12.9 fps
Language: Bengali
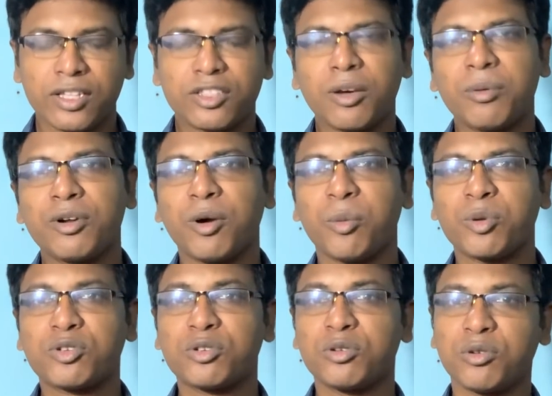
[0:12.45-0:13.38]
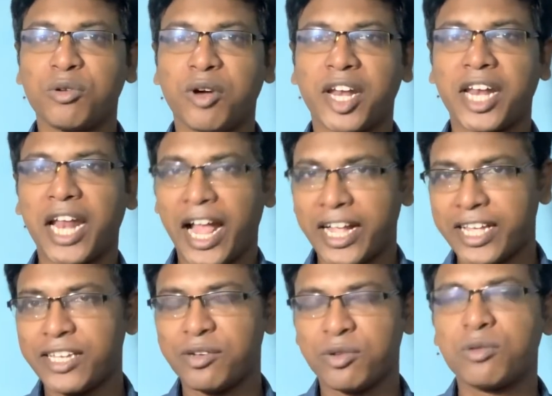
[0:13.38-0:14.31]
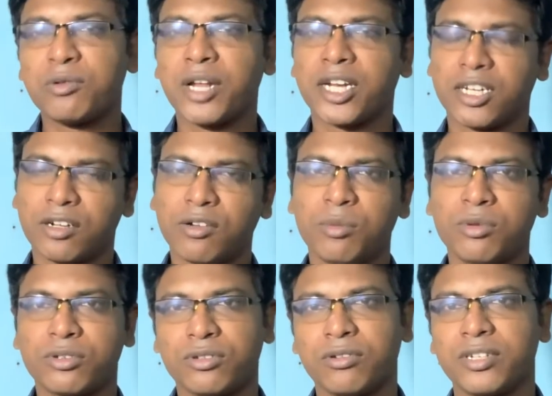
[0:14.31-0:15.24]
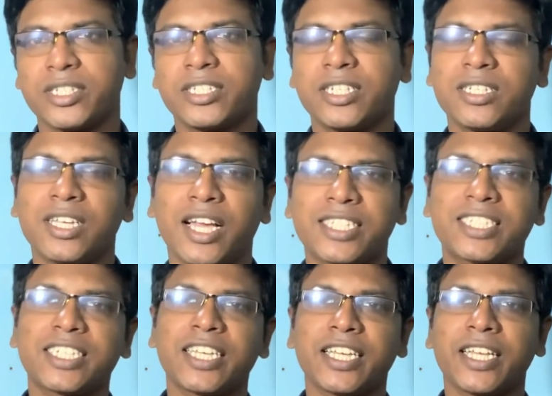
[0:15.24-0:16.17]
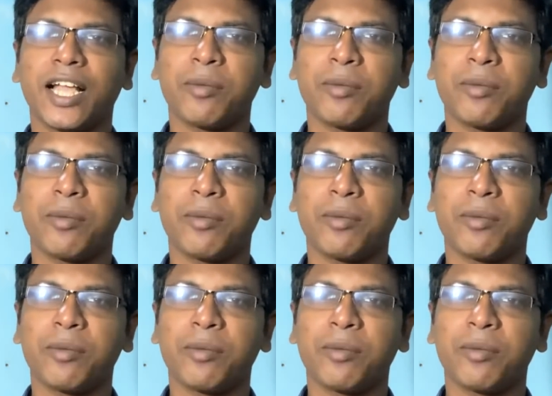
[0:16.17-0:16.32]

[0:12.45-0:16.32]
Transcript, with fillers: তবে খবর শুরু করার আগেই নতুন একটা খবর চলে এসছে যে আজকে